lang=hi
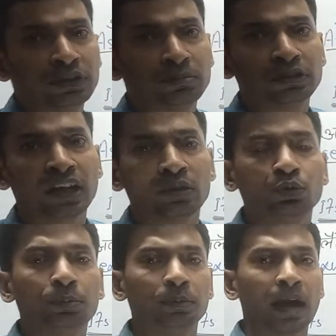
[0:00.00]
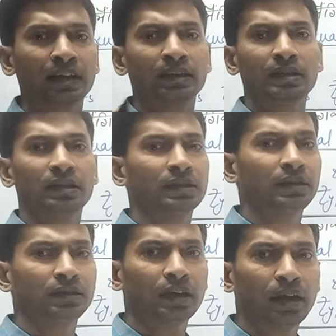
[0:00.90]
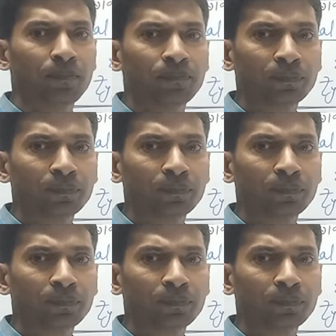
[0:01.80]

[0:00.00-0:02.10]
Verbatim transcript: फीजन देता है दुई विभाजन करके देता है